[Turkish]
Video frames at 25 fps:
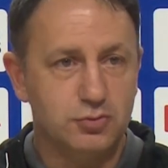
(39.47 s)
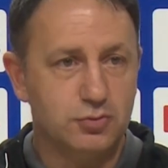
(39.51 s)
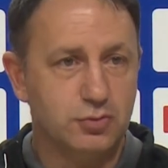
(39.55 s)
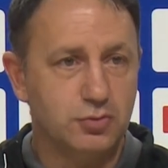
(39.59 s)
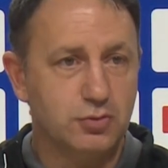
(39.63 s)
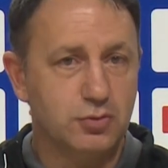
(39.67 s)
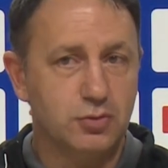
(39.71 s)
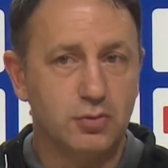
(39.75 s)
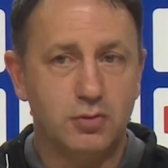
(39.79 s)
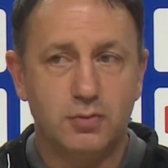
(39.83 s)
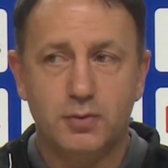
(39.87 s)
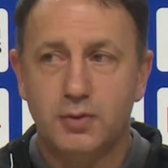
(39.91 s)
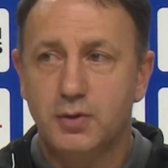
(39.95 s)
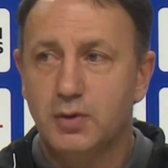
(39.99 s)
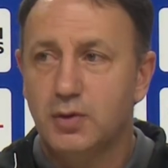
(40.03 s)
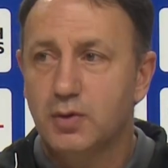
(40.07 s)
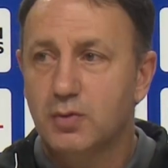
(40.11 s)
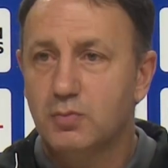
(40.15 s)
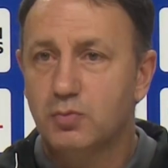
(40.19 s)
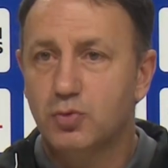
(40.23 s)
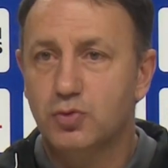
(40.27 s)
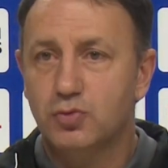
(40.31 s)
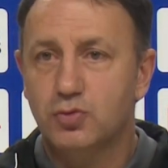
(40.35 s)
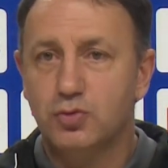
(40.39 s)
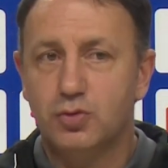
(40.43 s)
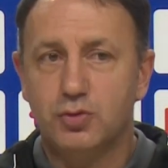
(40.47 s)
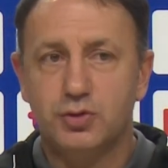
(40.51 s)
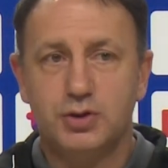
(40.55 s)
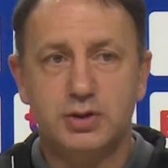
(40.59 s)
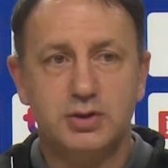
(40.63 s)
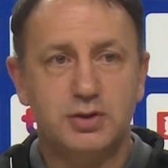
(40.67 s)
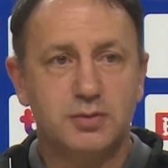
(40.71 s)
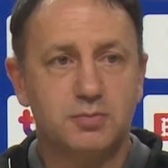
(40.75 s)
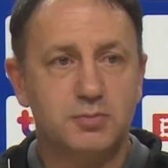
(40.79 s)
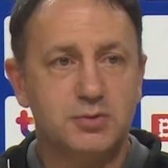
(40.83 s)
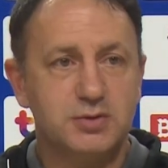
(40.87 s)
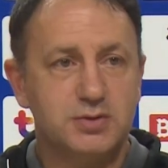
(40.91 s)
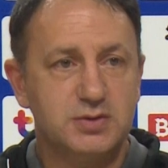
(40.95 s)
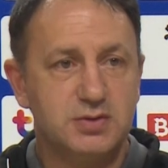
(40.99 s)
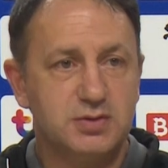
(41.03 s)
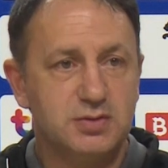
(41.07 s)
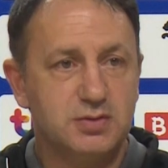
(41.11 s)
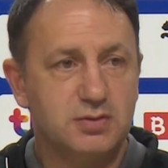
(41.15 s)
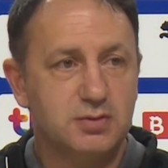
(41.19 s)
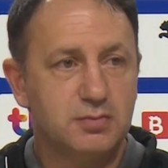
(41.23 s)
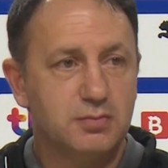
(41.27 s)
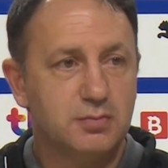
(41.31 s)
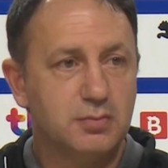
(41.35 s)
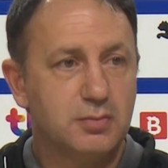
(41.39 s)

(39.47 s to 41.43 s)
Çünkü burada oynadığımız